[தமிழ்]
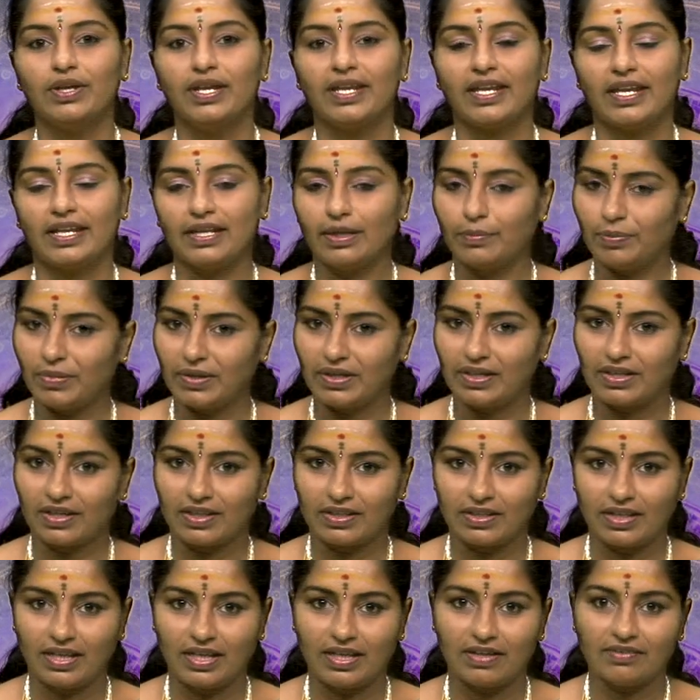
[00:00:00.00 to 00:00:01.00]
என்ன
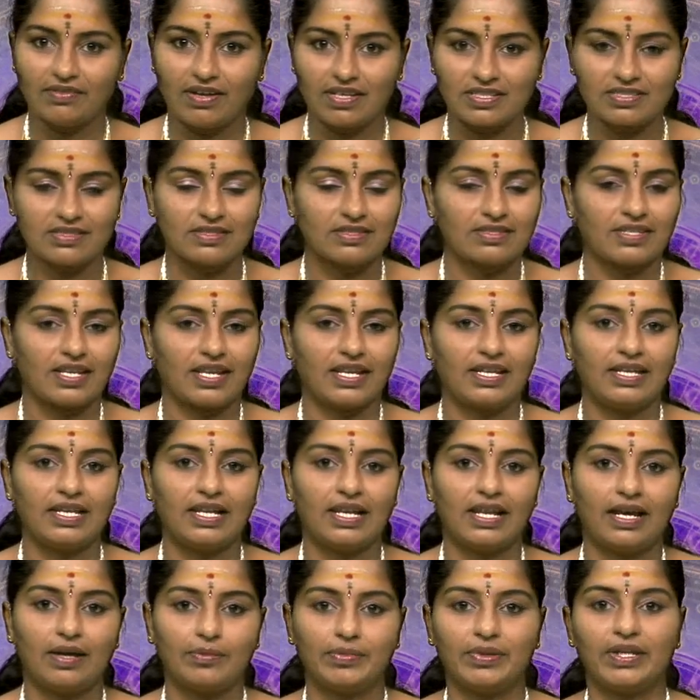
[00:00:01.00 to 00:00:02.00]
பண்ணுறது வாஸ்து
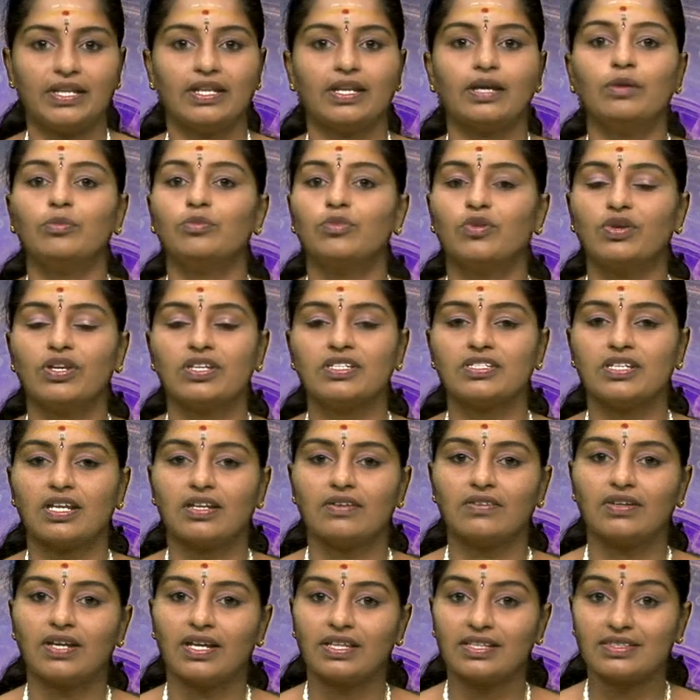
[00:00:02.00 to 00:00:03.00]
சரியில்லை அப்படின்னா முடிஞ்ச
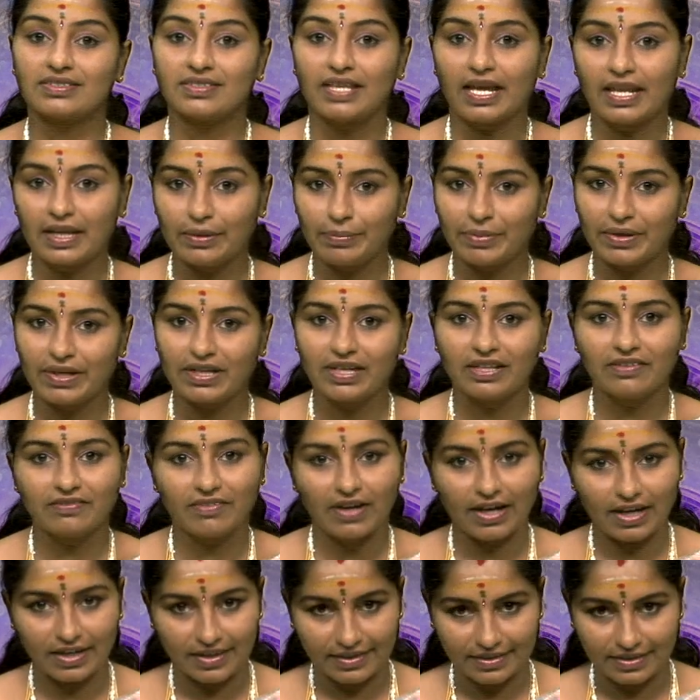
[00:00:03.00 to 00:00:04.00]
அளவுக்கு அதை சரி பண்ணி
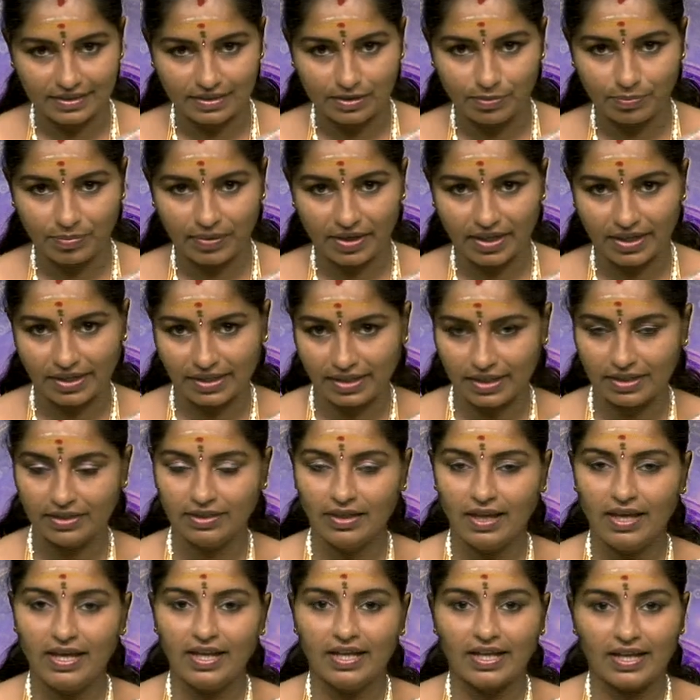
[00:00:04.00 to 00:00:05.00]
வாழ்கிறதுக்கு பாருங்கள்
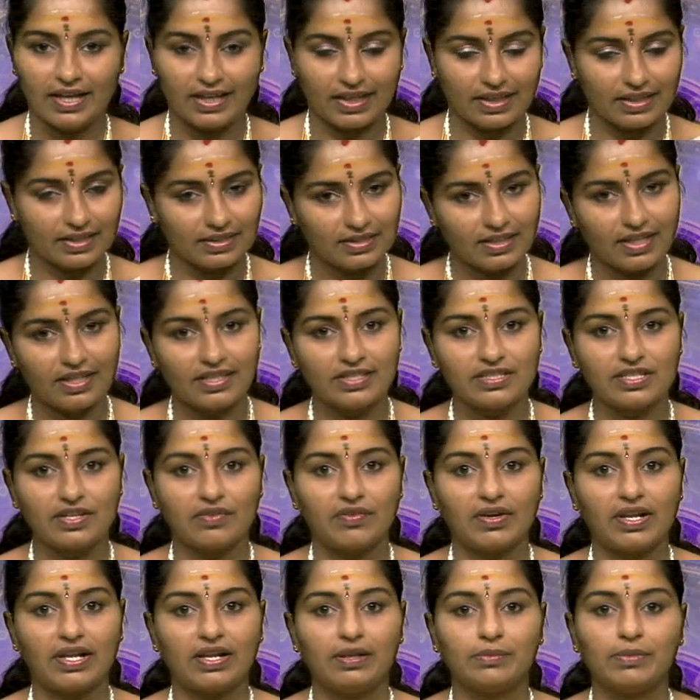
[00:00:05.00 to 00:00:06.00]
எனக்கு தெரிஞ்ச
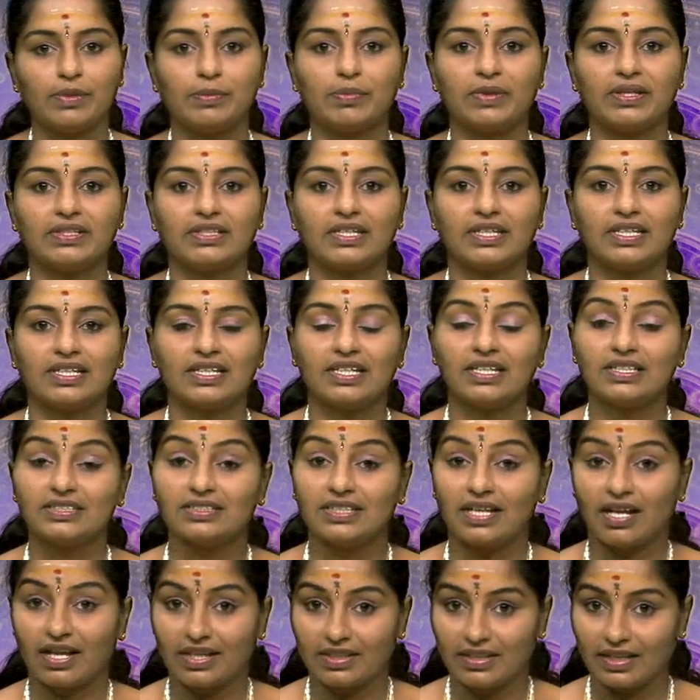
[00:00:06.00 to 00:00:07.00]
வரலுமே பார்த்திங்கன்னா
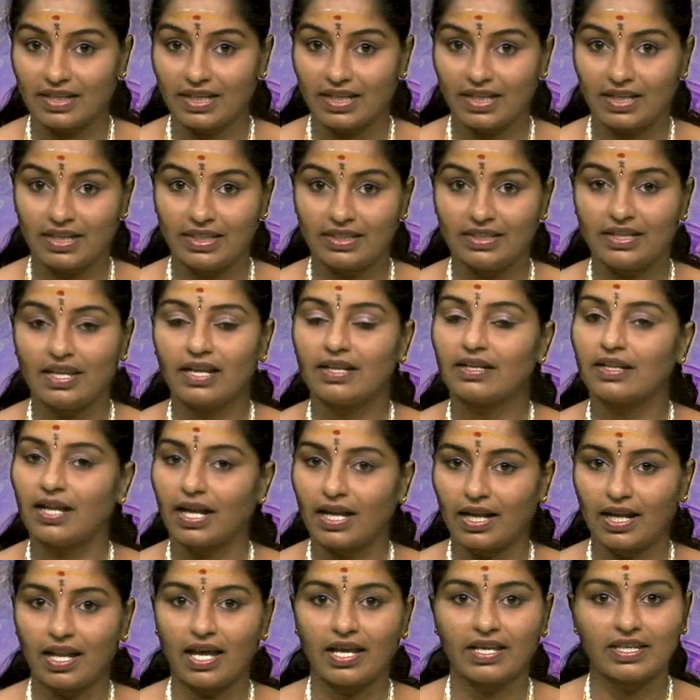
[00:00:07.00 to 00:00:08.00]
ஜாதக ரீதியாக
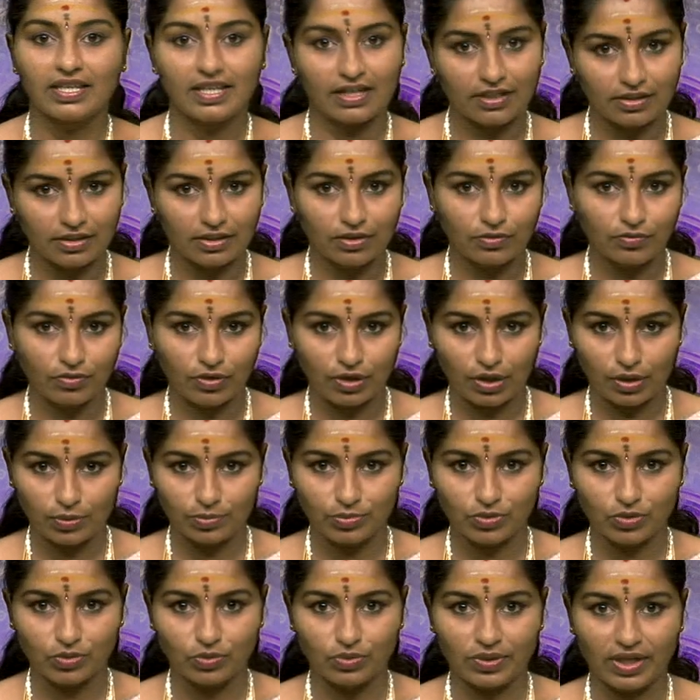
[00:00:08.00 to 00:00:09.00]
நல்லா இருந்தவங்களும்
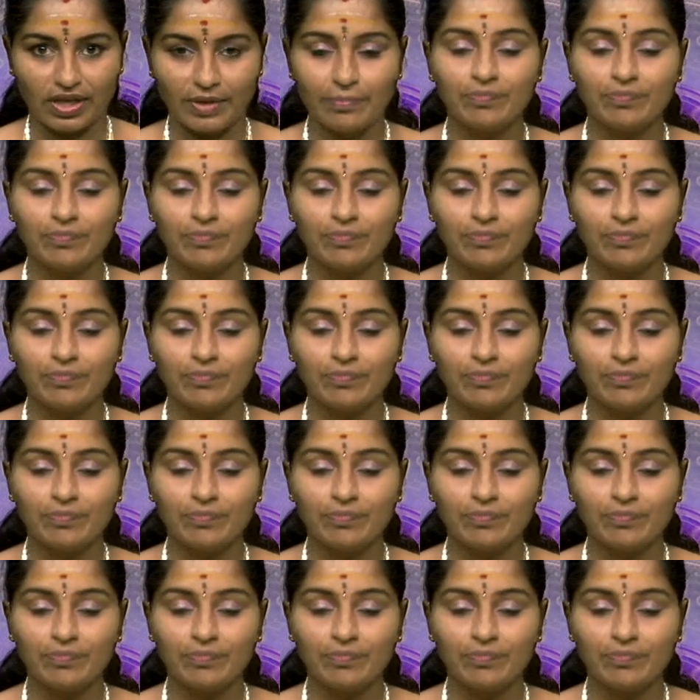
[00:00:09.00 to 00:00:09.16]
கூட